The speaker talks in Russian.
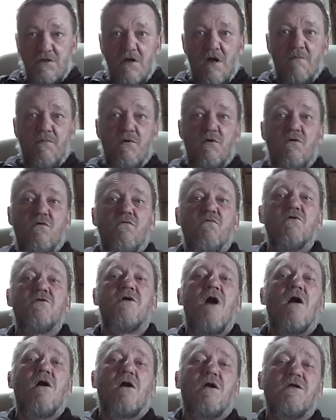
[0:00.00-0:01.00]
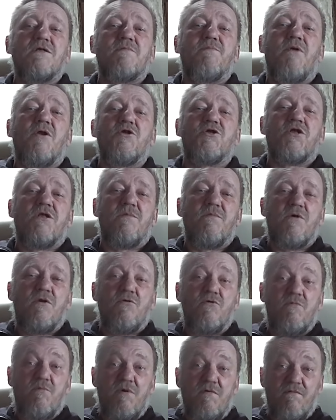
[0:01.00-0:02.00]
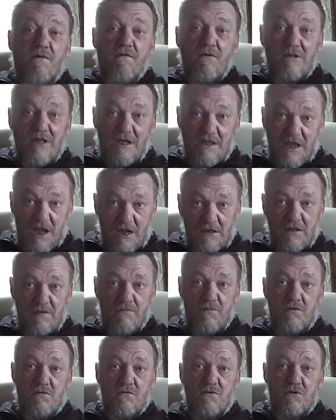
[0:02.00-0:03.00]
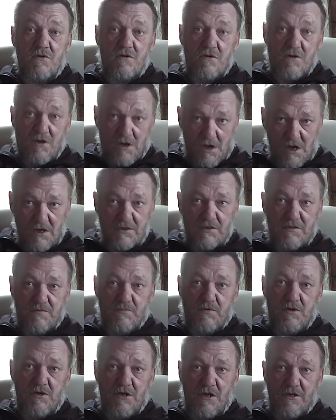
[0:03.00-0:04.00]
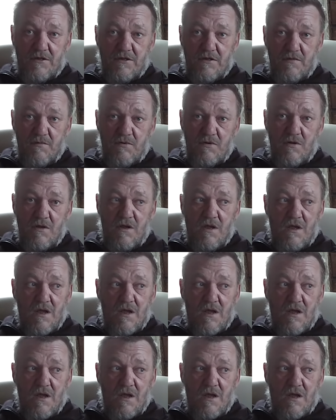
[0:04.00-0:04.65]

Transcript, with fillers: как бы вот как раз пришлыми людьми, вавилонянами, вот иракцами коренными.